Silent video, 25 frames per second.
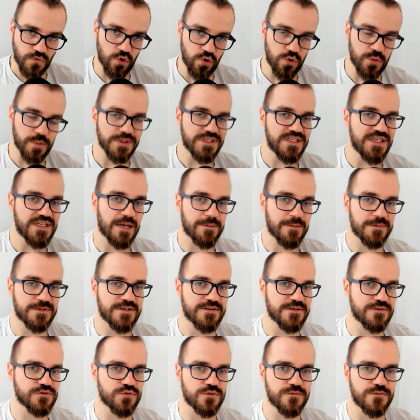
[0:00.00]
Über die habe ich
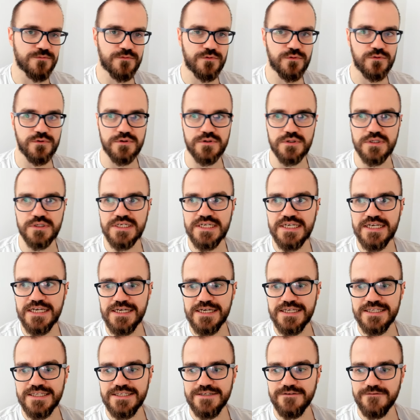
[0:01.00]
das jetzt schon für
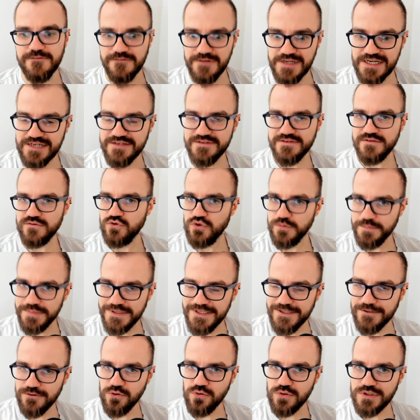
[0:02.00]
diverse
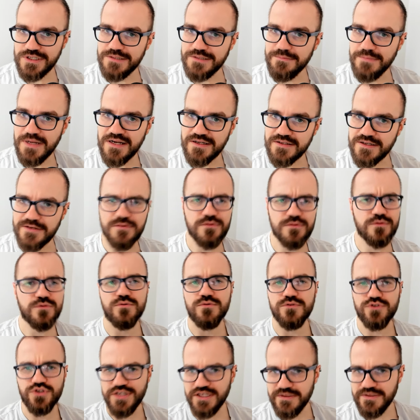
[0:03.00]
Gruppierungen gemacht, also
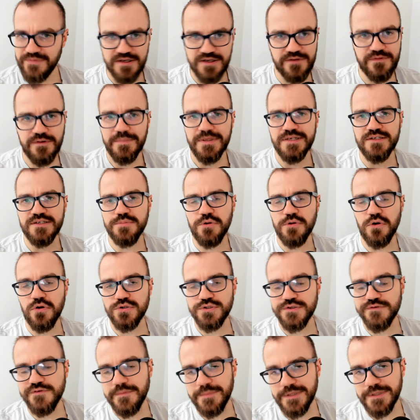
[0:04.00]
so Stadtwerkeverbände,
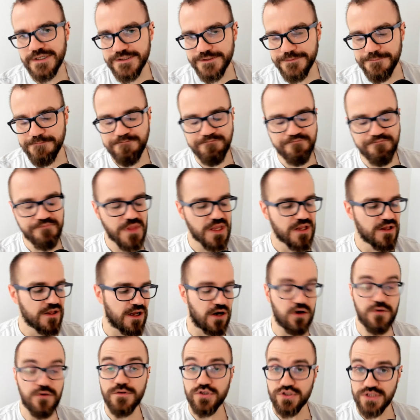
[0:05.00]
Branchenverbände.
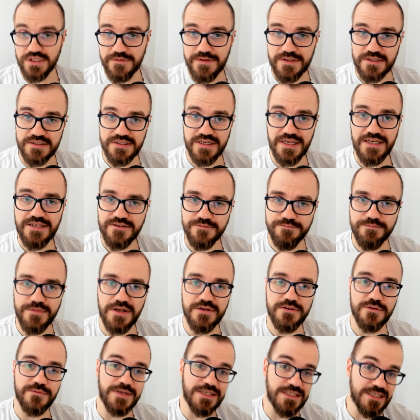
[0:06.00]
Auch für Stadtwerke direkt.
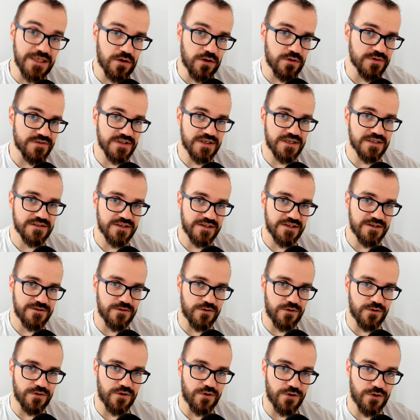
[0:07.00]
Also wenn ihr auch sagt, hey,
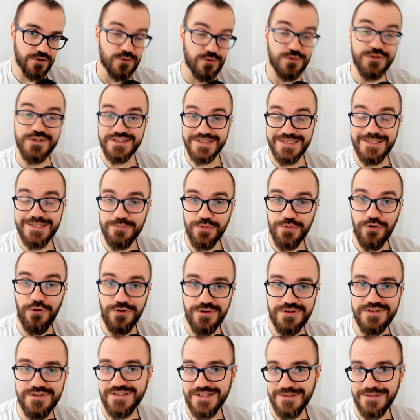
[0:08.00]
euer Unternehmen
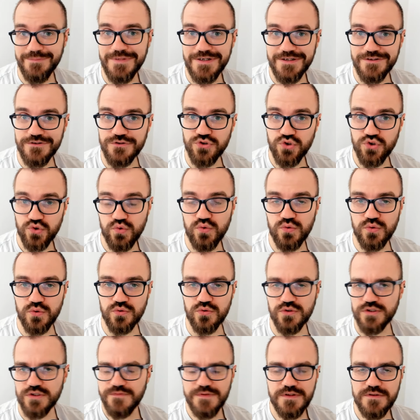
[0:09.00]
bräuchte da mal eine
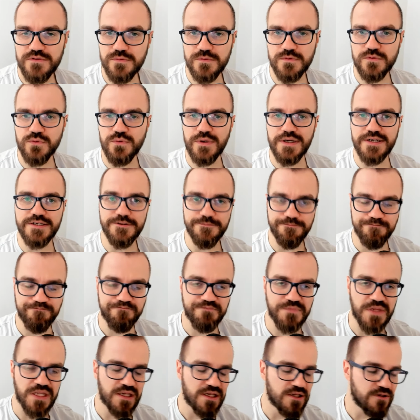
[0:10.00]
Schulung oder will sowieso eine,
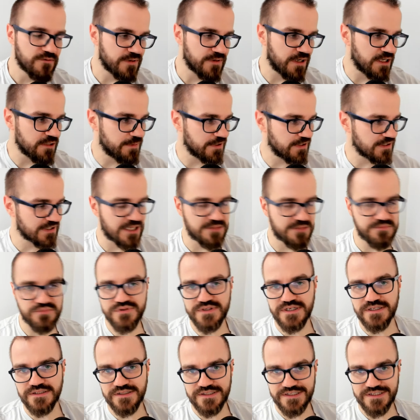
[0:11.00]
fragt bei der Campus
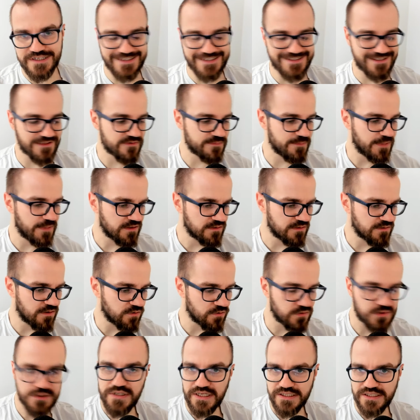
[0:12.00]
an. Ich kann das machen. Auch
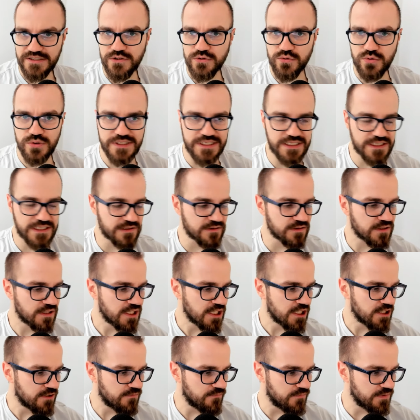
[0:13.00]
noch eine andere Kollegin.
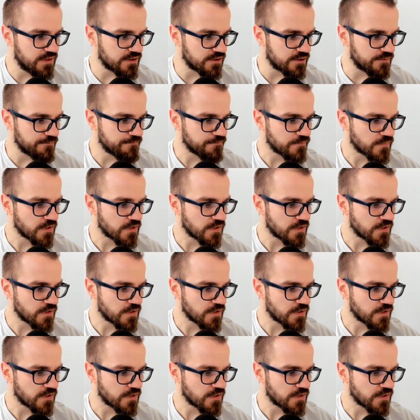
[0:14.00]
Wir